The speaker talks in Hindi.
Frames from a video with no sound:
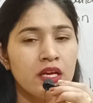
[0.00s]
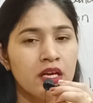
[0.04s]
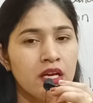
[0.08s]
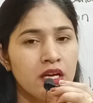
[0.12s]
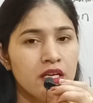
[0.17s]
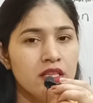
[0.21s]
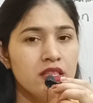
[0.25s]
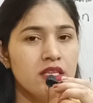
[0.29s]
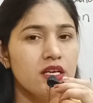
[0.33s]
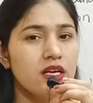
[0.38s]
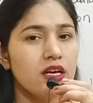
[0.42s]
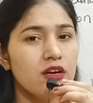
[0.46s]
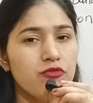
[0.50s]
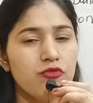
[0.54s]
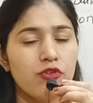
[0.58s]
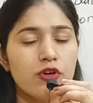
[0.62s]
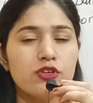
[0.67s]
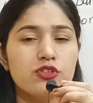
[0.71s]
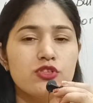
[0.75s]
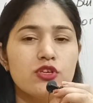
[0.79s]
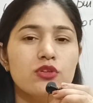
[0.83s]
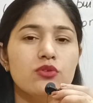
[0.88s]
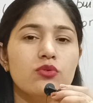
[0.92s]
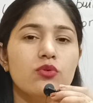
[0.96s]
किडनी का
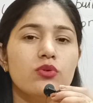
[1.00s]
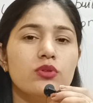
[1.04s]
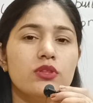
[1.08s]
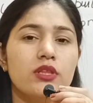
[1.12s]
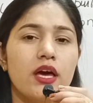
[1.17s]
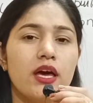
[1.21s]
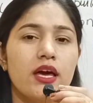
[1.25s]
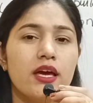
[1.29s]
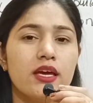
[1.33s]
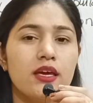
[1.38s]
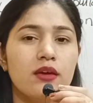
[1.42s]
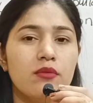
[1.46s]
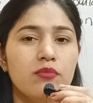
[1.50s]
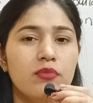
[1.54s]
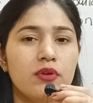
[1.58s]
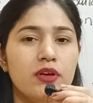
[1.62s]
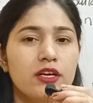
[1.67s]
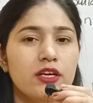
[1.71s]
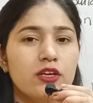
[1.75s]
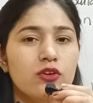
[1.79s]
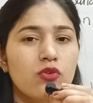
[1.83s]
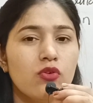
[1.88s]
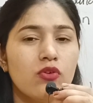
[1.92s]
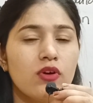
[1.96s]
फंक्शन होता है कि
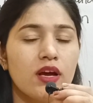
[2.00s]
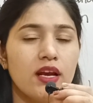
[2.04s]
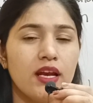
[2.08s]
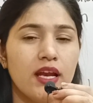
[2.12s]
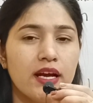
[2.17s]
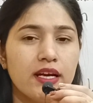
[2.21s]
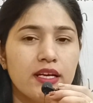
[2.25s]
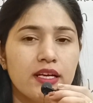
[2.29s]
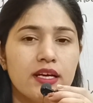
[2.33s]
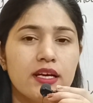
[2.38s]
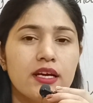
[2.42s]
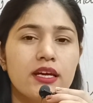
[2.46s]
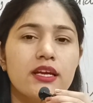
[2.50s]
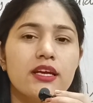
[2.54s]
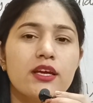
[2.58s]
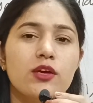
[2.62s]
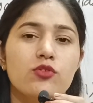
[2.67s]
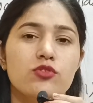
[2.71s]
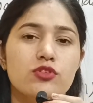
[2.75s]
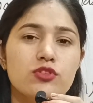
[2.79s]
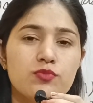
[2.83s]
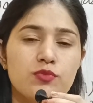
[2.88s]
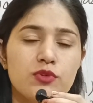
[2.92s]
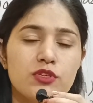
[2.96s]
ब्लड को कलेक्ट करके
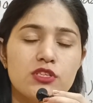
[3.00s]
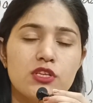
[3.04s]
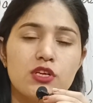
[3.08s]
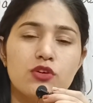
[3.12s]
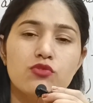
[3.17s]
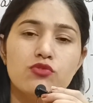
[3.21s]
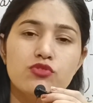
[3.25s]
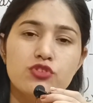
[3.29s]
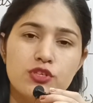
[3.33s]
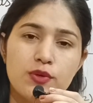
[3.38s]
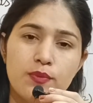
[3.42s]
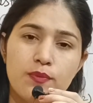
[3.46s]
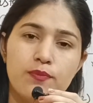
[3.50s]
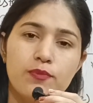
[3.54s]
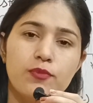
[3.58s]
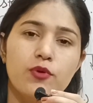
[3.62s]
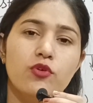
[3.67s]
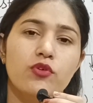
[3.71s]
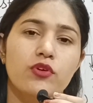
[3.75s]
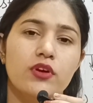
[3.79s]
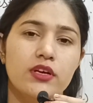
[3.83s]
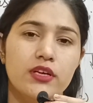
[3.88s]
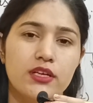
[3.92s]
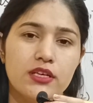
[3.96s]
उसमें से कुछ
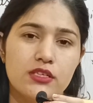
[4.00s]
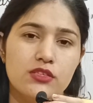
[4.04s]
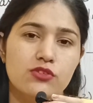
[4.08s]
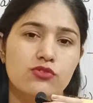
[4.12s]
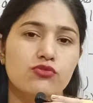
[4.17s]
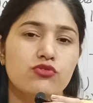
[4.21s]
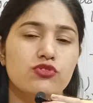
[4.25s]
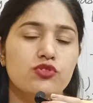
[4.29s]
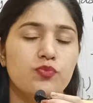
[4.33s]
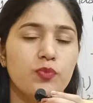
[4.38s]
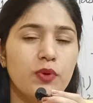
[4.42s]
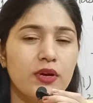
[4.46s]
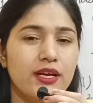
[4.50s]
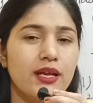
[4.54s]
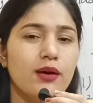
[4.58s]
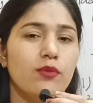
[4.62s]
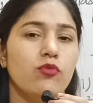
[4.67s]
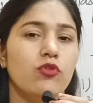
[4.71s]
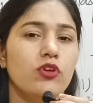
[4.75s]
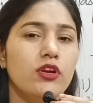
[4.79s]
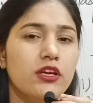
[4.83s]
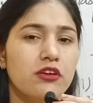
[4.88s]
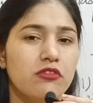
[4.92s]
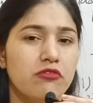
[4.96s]
इम्प्योरिटीज़ कुछ
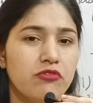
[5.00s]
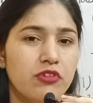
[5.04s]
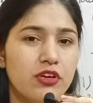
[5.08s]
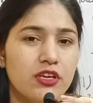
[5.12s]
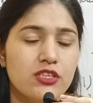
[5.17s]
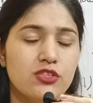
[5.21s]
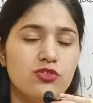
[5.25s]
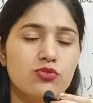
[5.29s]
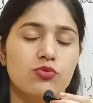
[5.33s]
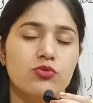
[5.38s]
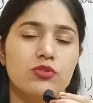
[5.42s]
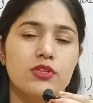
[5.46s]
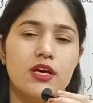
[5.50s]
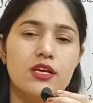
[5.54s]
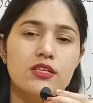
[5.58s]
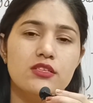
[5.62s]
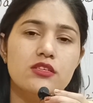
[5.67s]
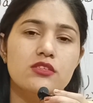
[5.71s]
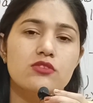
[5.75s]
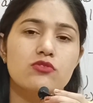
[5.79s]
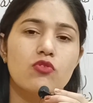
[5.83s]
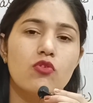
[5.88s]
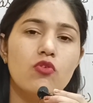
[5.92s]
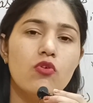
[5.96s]
मेटाबॉलिक वेस्ट होता है
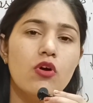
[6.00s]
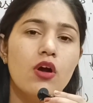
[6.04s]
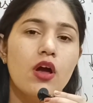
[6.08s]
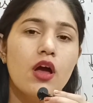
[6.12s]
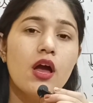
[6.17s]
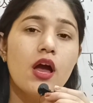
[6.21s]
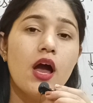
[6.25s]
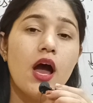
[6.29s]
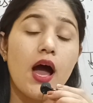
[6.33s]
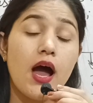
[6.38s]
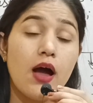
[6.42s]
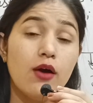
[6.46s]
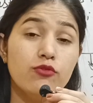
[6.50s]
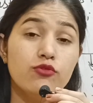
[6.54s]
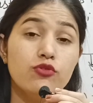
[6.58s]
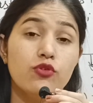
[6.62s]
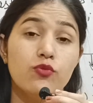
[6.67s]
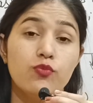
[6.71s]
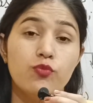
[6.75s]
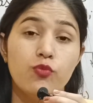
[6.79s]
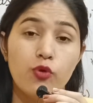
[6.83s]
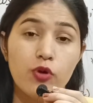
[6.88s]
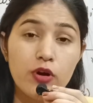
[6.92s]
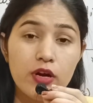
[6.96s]
जिसको आउट
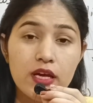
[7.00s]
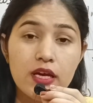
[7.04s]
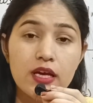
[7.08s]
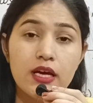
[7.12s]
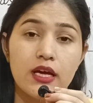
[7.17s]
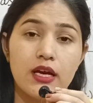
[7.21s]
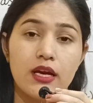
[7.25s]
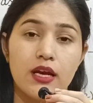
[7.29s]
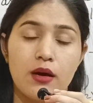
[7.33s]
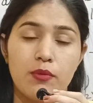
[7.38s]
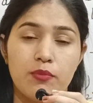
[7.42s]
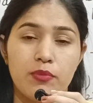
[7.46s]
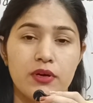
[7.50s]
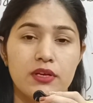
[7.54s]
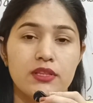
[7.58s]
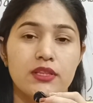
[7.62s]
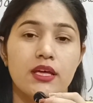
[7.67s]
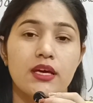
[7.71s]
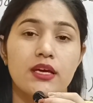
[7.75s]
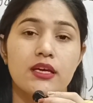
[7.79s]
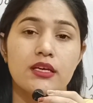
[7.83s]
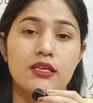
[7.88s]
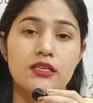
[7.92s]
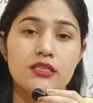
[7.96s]
ऑफ बॉडी करना
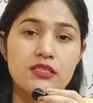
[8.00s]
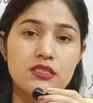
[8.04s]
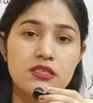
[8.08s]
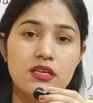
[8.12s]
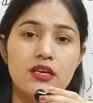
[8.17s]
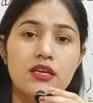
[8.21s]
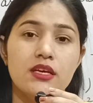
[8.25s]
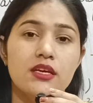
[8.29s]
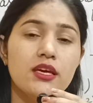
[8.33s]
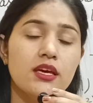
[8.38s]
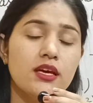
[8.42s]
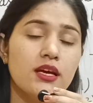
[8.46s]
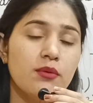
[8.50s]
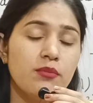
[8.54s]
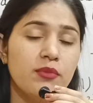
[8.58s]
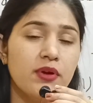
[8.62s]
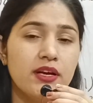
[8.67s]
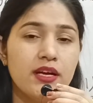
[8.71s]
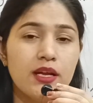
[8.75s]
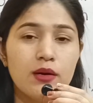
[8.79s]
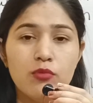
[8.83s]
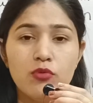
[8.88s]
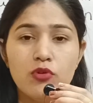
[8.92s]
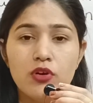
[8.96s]
पड़ता है किस तरीके का
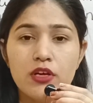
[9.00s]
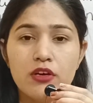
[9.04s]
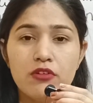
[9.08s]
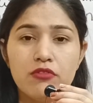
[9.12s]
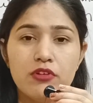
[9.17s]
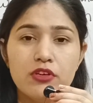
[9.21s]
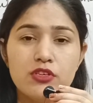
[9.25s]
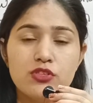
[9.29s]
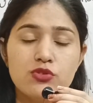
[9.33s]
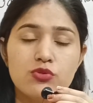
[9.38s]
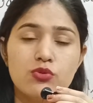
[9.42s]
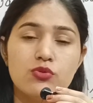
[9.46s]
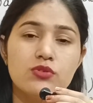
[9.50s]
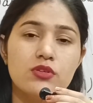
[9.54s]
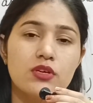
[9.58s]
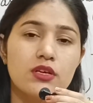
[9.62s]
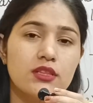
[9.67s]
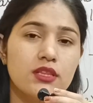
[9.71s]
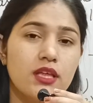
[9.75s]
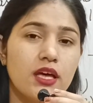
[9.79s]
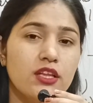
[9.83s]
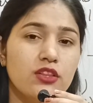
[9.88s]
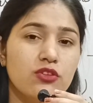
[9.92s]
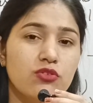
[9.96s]
मेटाबॉलिक वेस्ट हो
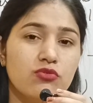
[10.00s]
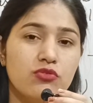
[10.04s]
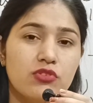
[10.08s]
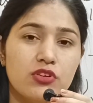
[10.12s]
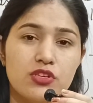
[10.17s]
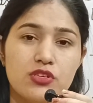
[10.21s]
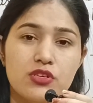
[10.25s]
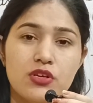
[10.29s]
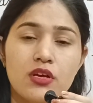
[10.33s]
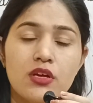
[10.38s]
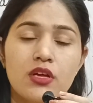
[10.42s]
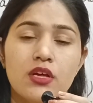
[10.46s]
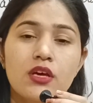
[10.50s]
सकता है न्यूट्री